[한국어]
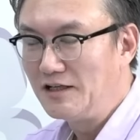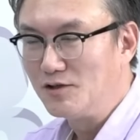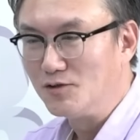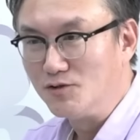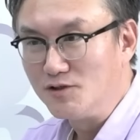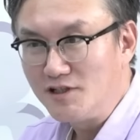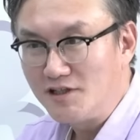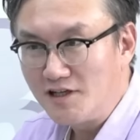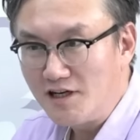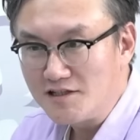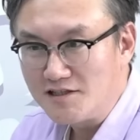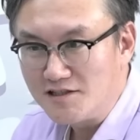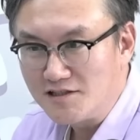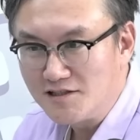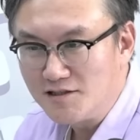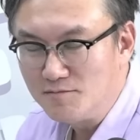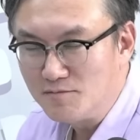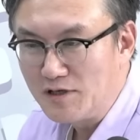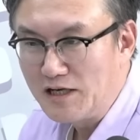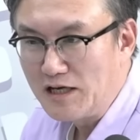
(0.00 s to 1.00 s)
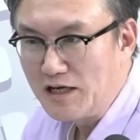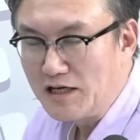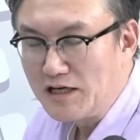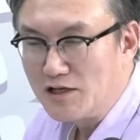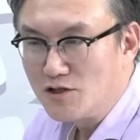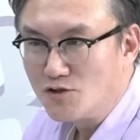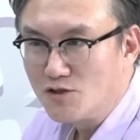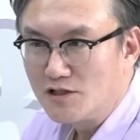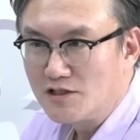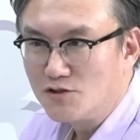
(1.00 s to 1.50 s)
우리가 지금
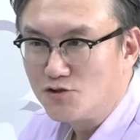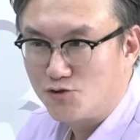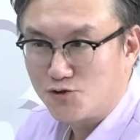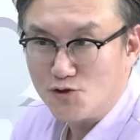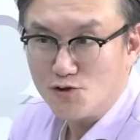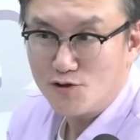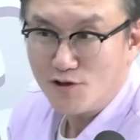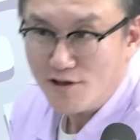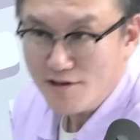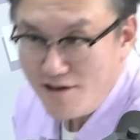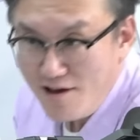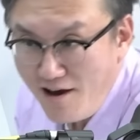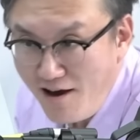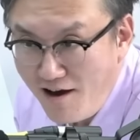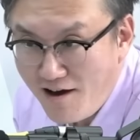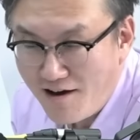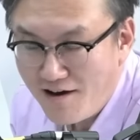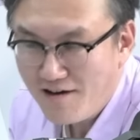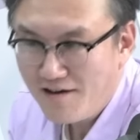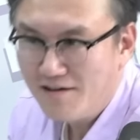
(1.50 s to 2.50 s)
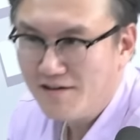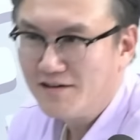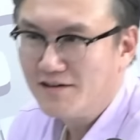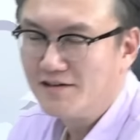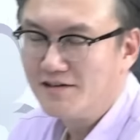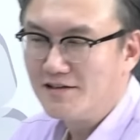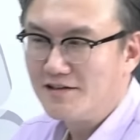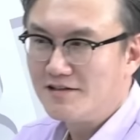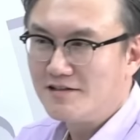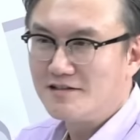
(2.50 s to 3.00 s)
죽을 거 같냐?
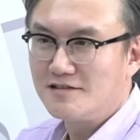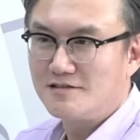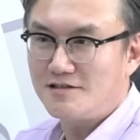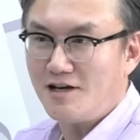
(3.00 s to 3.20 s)
음.